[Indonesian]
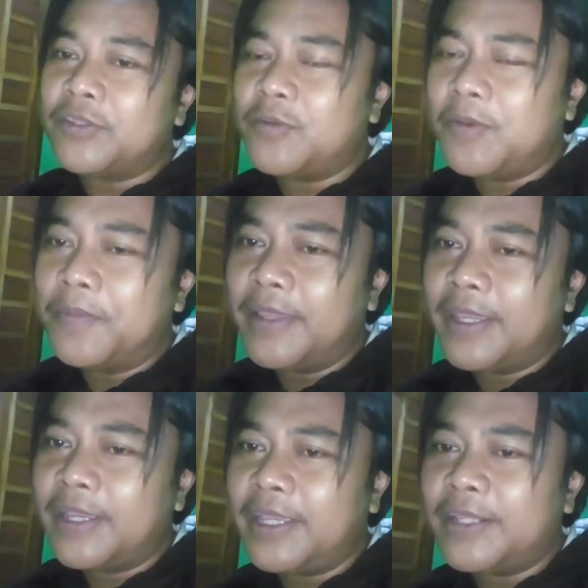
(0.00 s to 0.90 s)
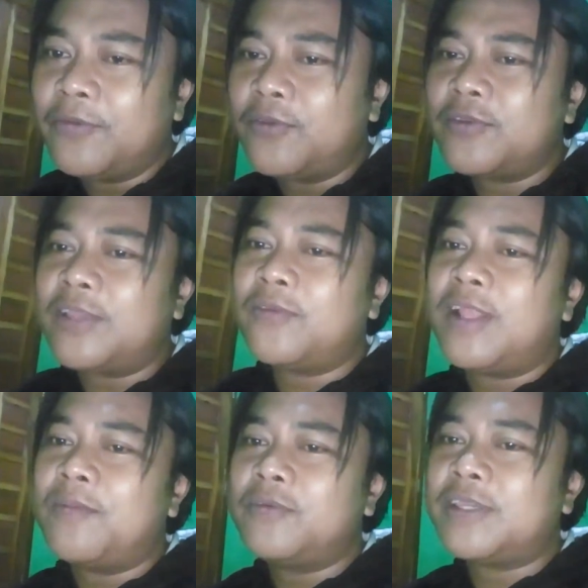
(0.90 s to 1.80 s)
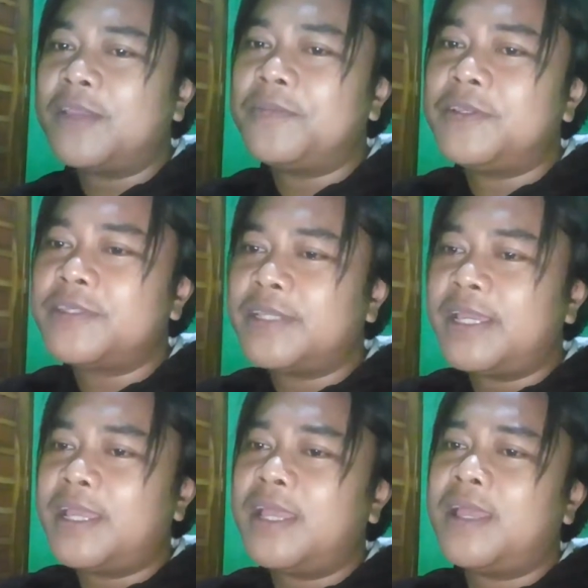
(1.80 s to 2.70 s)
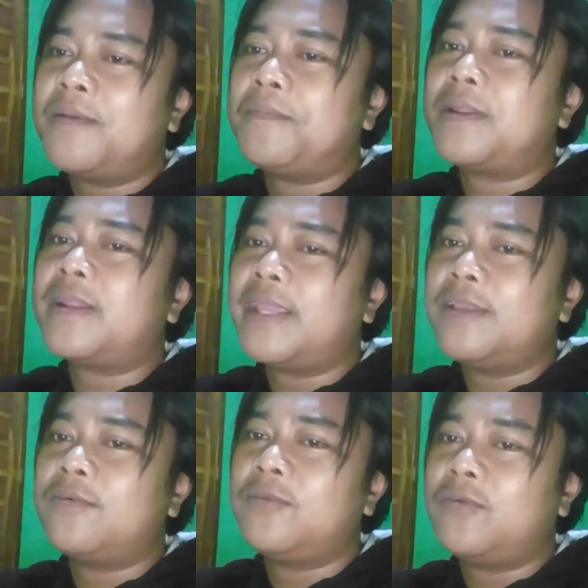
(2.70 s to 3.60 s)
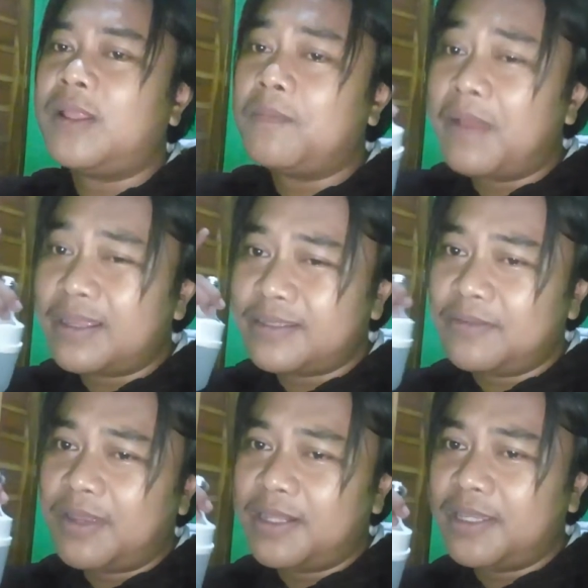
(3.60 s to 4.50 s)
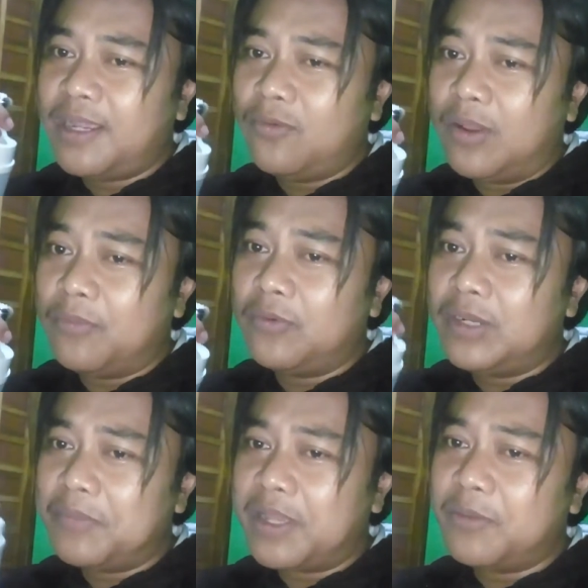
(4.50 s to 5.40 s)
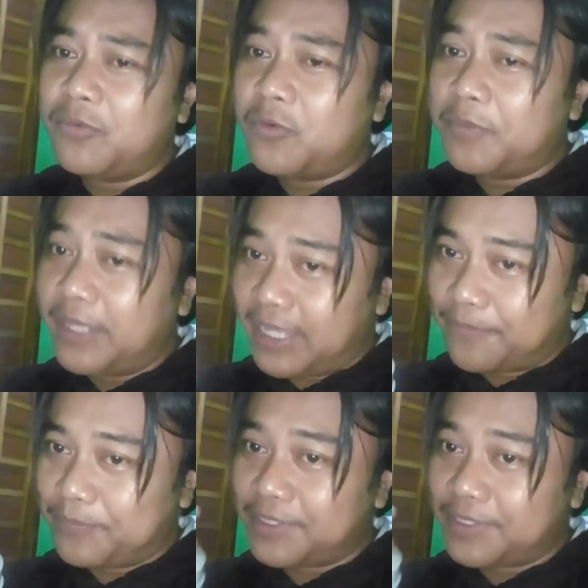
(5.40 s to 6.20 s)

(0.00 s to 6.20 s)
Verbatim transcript: Coba bayangin untuk satu lampu saya bisa meraih keuntungan maksimal hingga Rp25.000.